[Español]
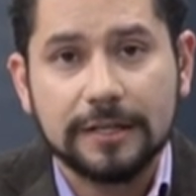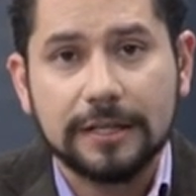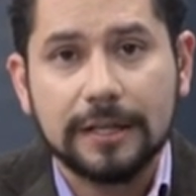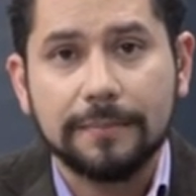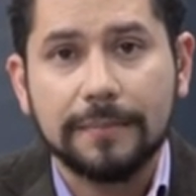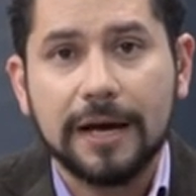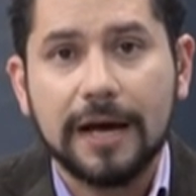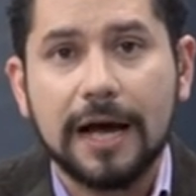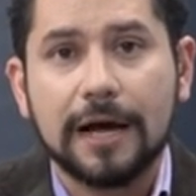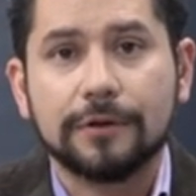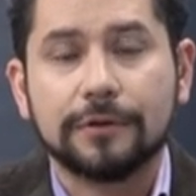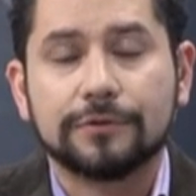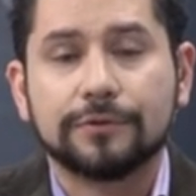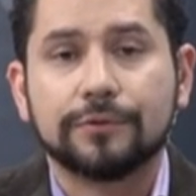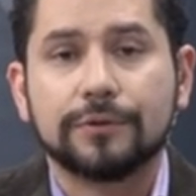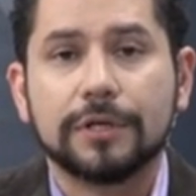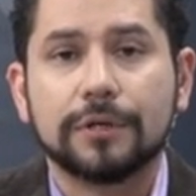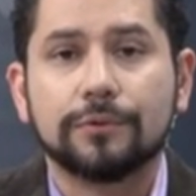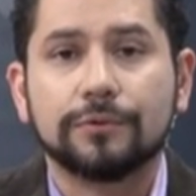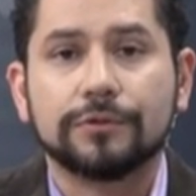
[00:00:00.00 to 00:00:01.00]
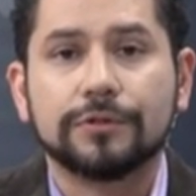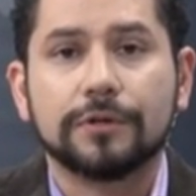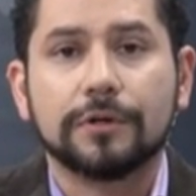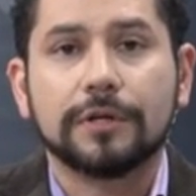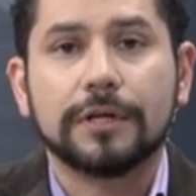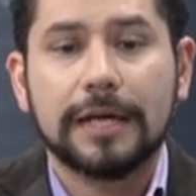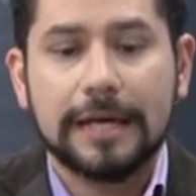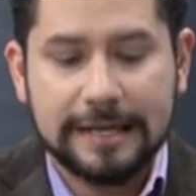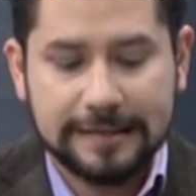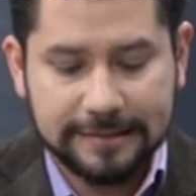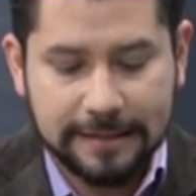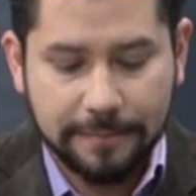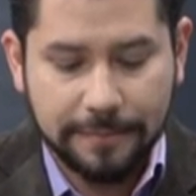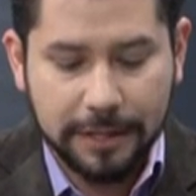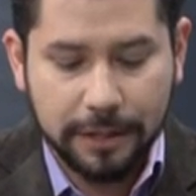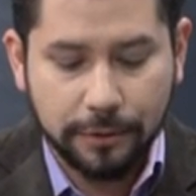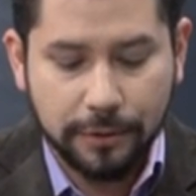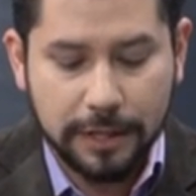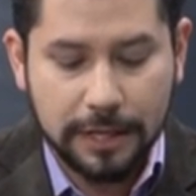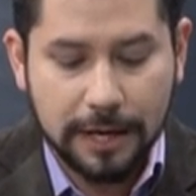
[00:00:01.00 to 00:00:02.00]
tema a su discusión esta
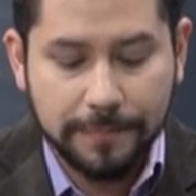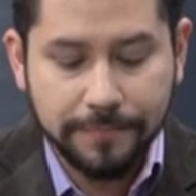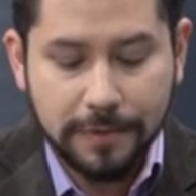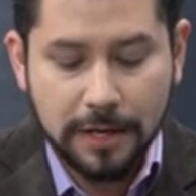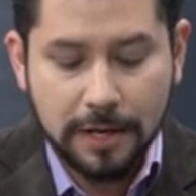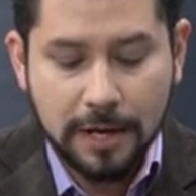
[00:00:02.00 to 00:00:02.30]
mediodía.